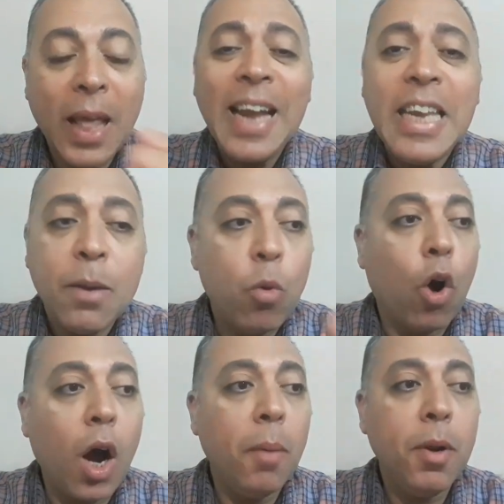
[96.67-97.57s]
اي
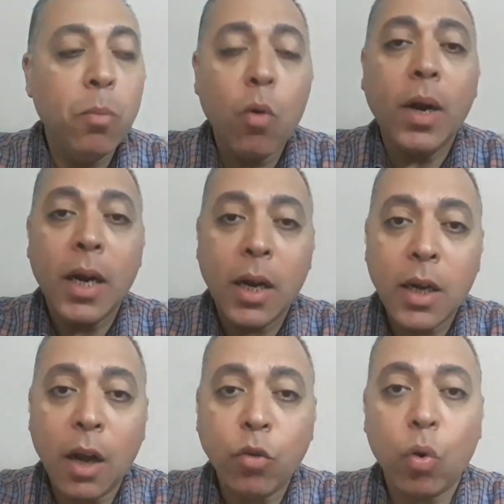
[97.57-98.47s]
مقابل ممكن ان
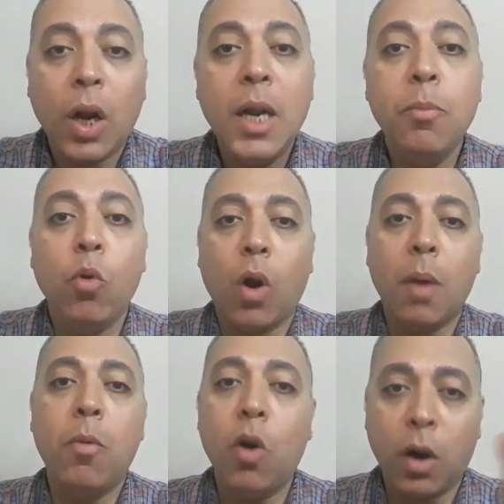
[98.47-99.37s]
يحصل عليه من
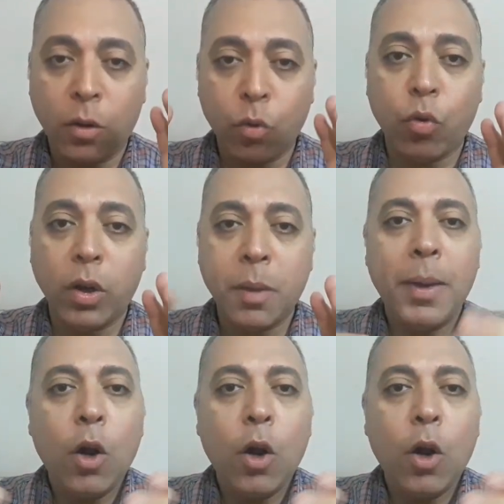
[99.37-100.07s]
وراء مواقع التواصل الاجتماعي